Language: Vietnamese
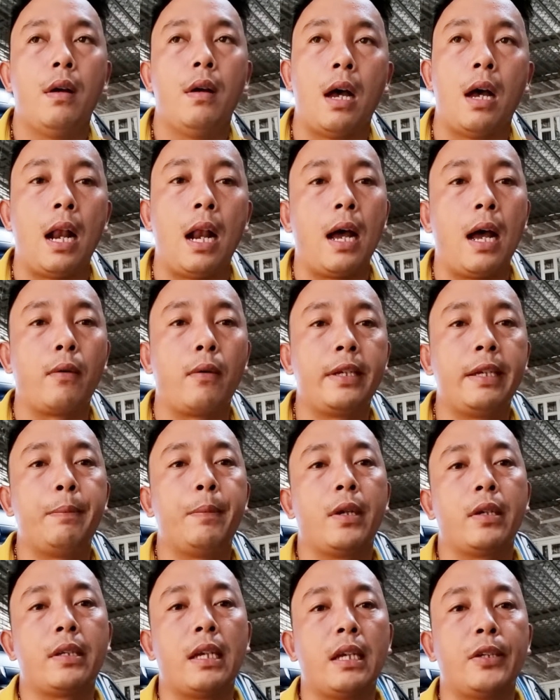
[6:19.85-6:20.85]
à, là con chim
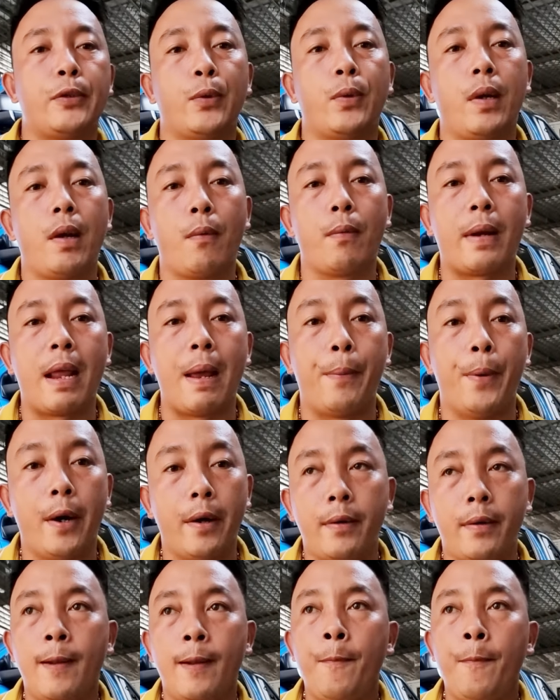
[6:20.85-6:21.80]
nó sẽ xuống lông đẹp hơn